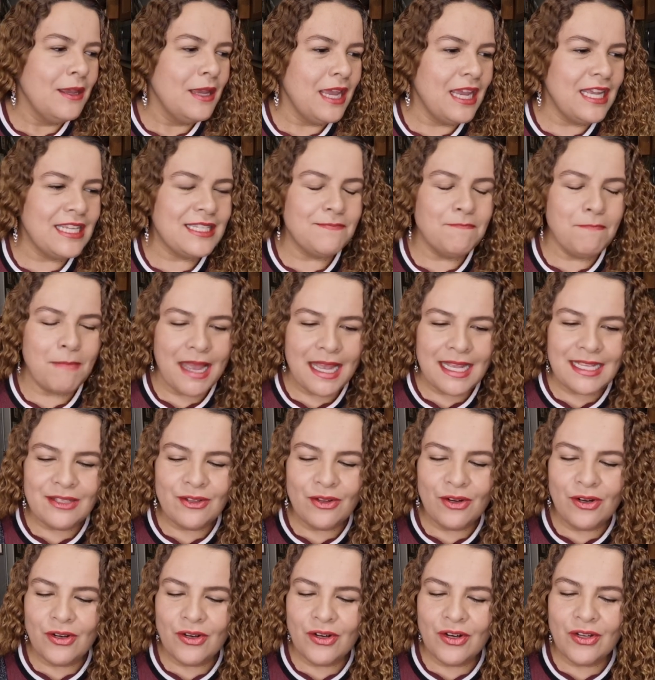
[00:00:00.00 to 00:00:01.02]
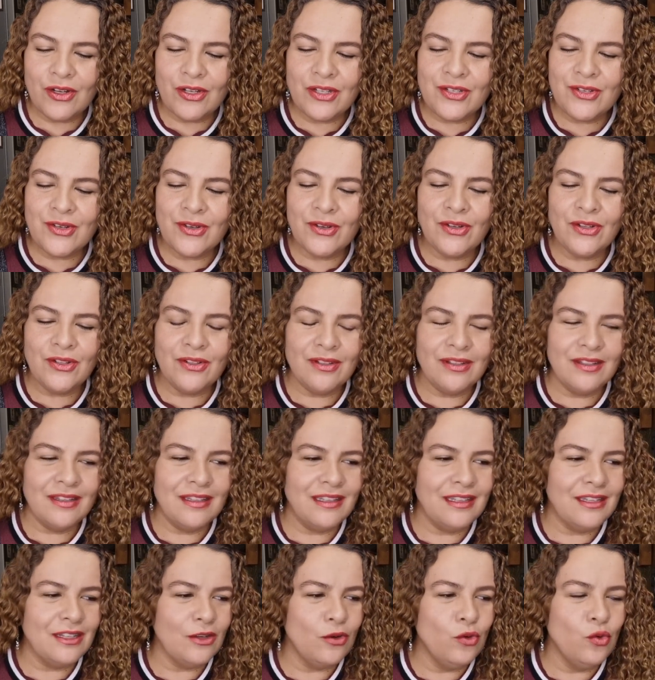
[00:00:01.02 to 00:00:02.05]
Es más doloroso
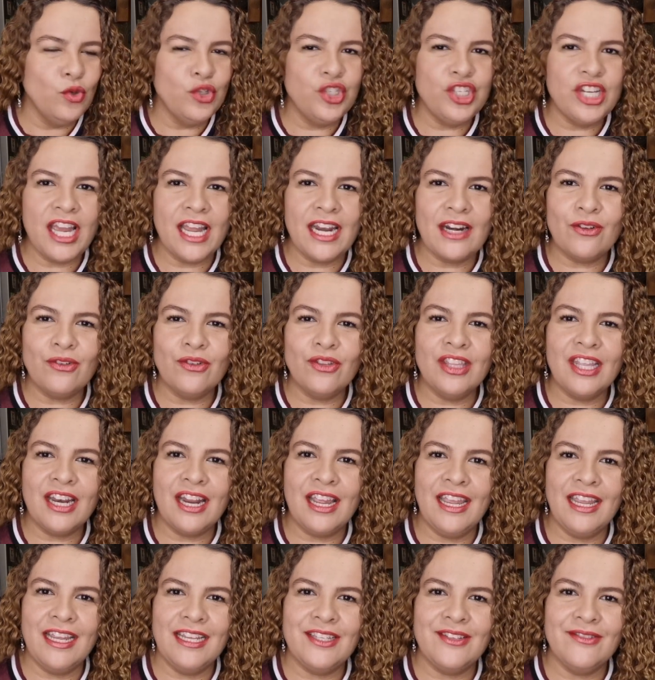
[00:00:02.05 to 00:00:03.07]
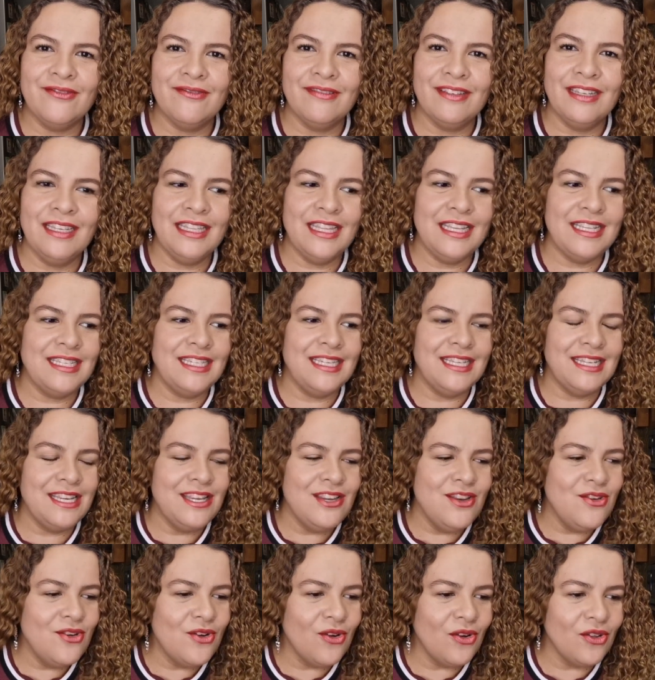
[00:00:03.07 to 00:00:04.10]
luchar contra eso y decir,
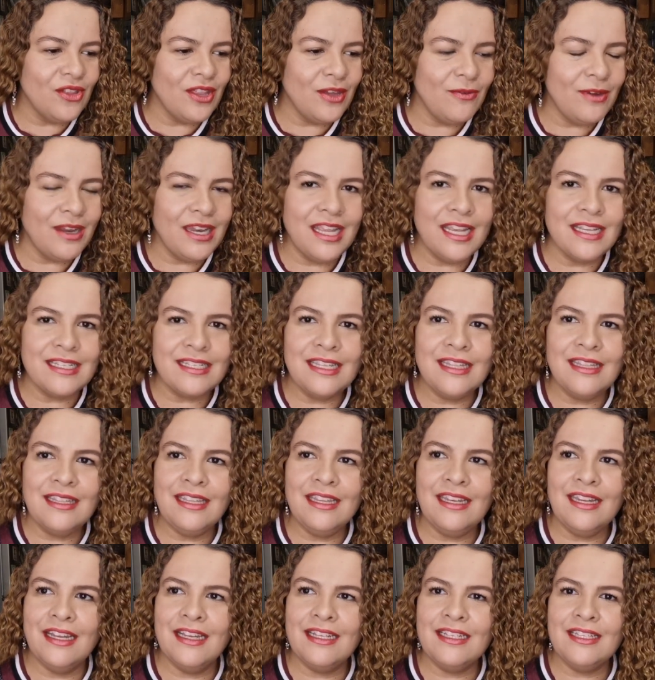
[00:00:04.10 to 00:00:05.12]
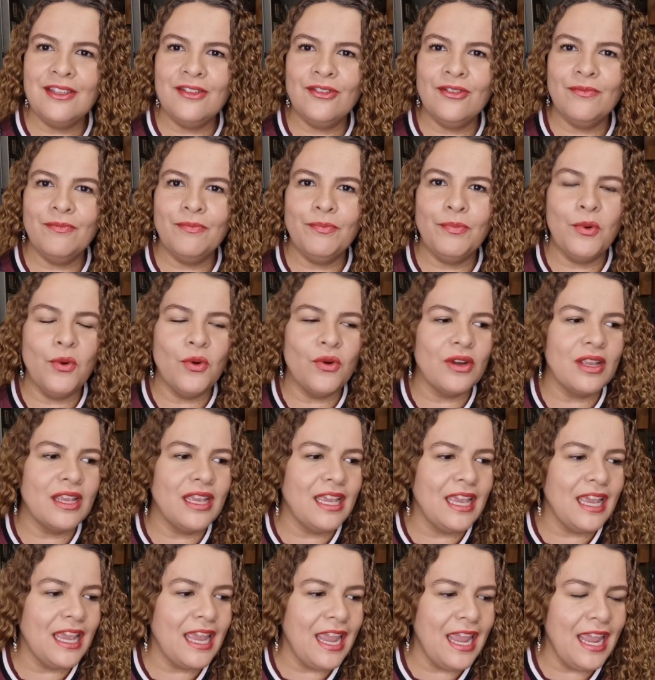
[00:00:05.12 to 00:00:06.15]
no debería sentir esto, ¿por
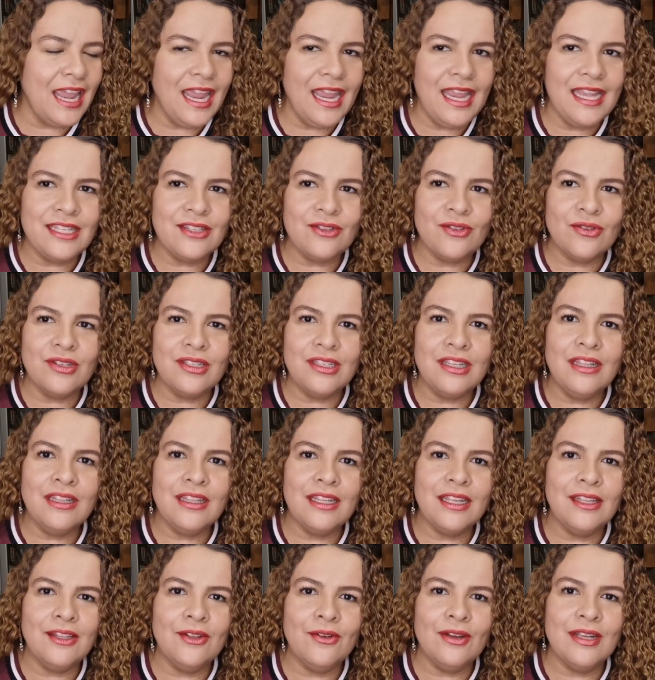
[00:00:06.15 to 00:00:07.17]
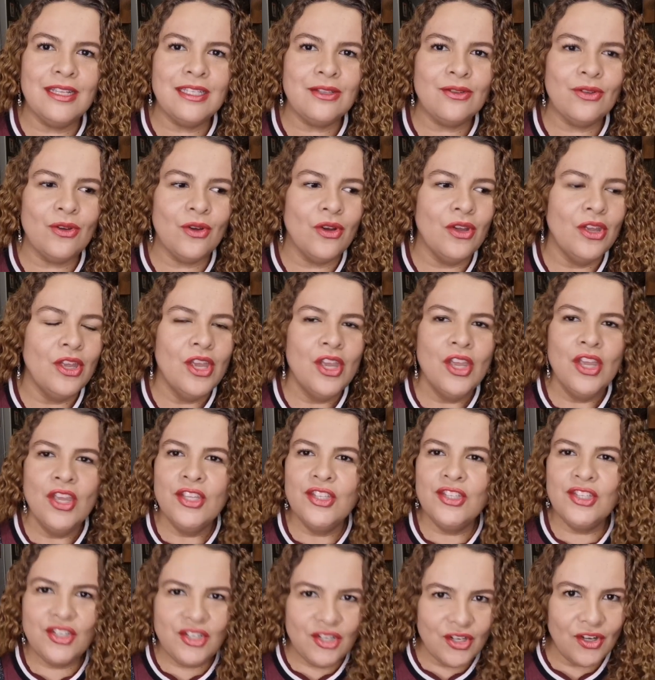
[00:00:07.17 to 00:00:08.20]
qué estoy sintiendo esto?
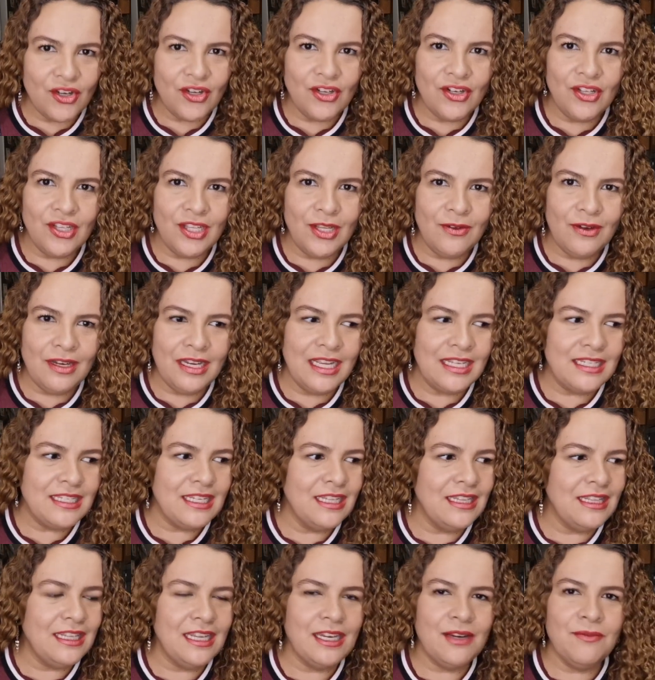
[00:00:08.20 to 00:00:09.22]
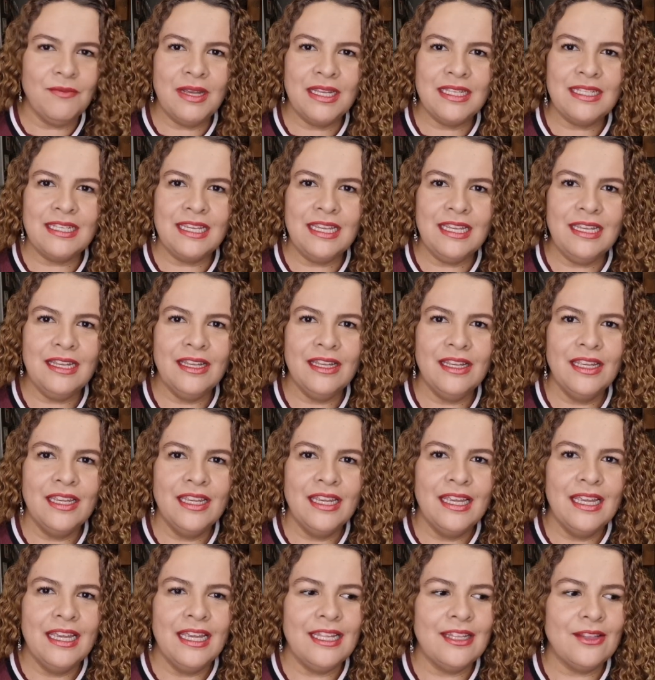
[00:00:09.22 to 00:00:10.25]
Yo no debería sentirme así.
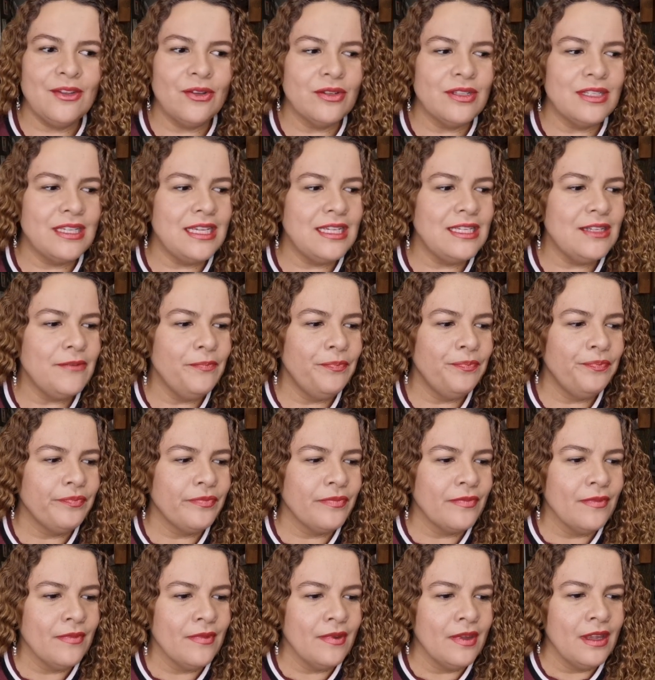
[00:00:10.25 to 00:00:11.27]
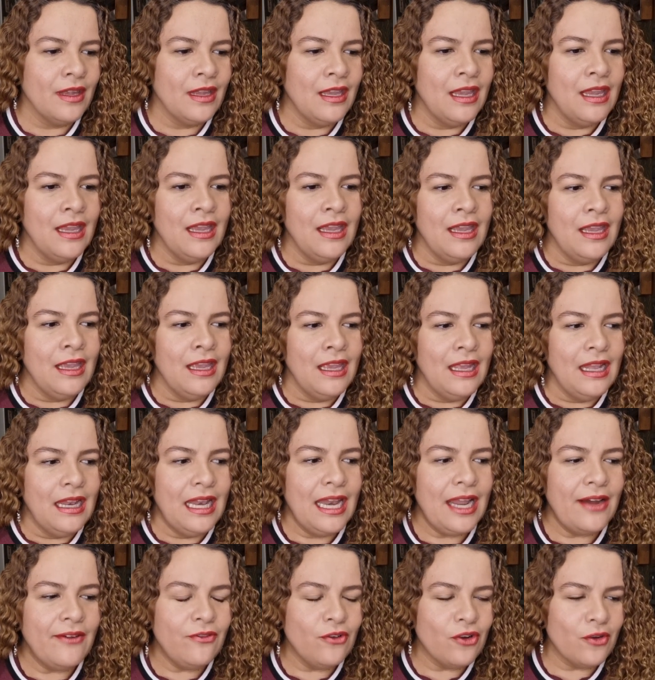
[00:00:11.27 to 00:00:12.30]
Entonces,
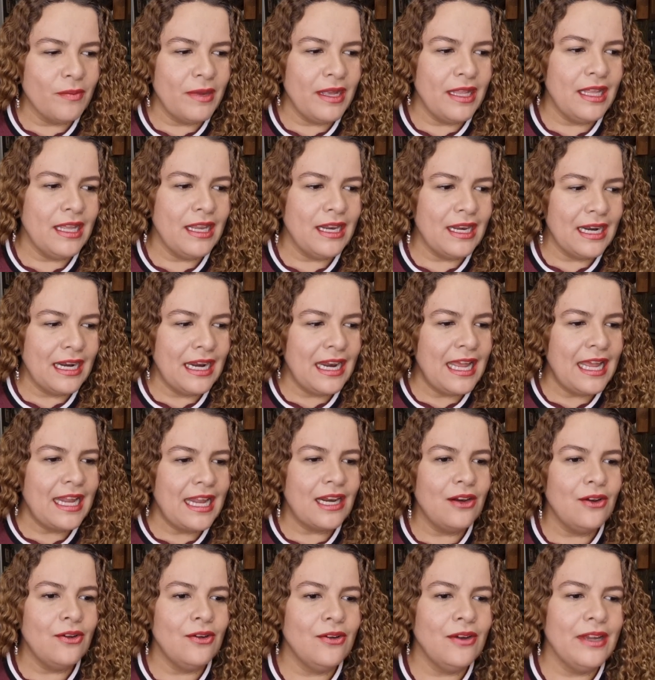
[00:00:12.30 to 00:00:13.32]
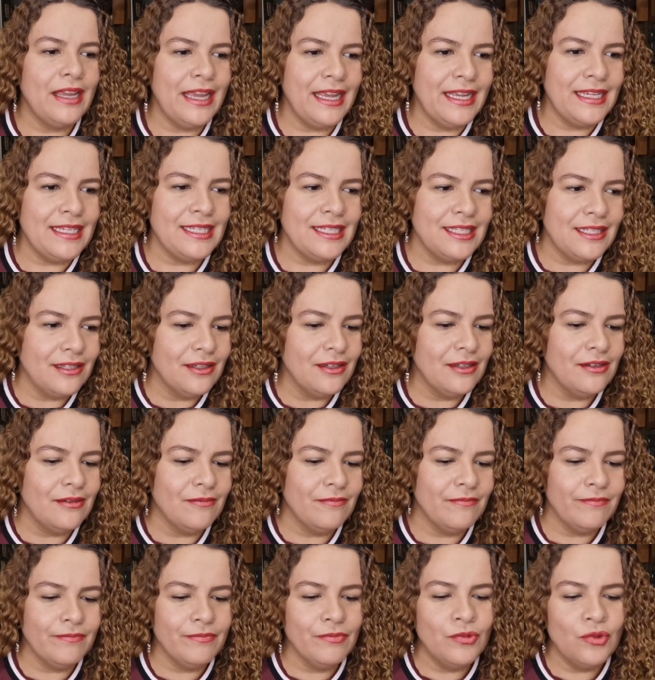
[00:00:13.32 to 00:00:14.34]
la forma de arreglarlo es
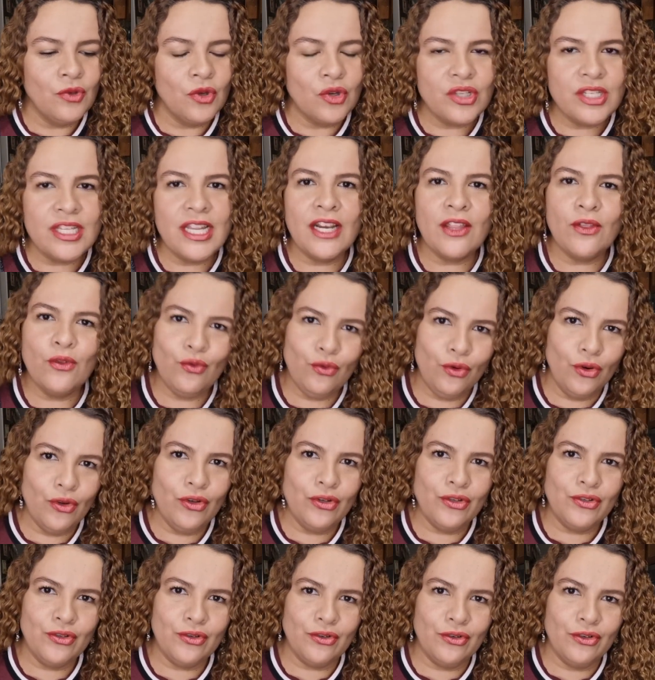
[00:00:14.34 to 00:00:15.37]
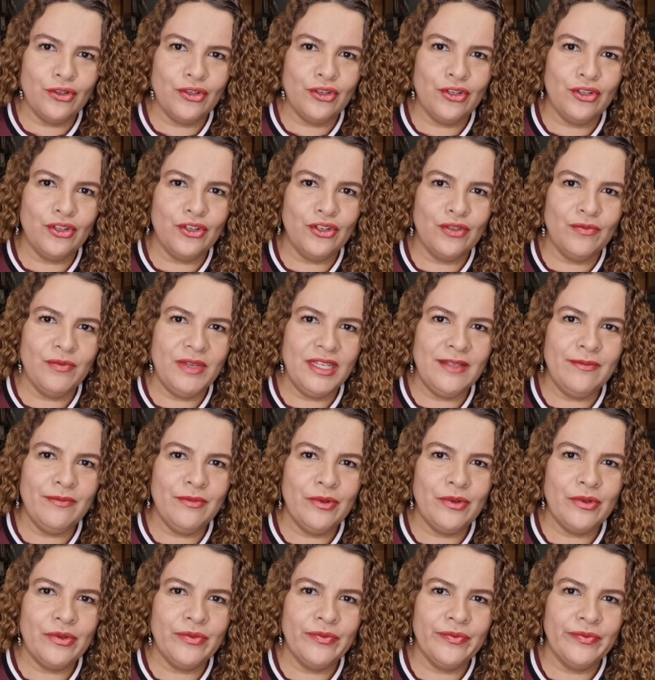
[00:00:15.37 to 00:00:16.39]
no ser duros con nosotros
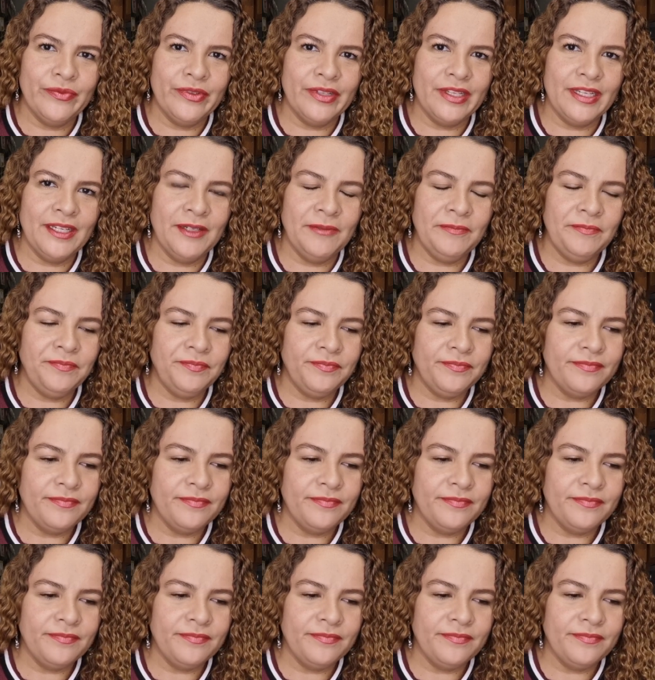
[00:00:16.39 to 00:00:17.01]
mismos, ¿sí?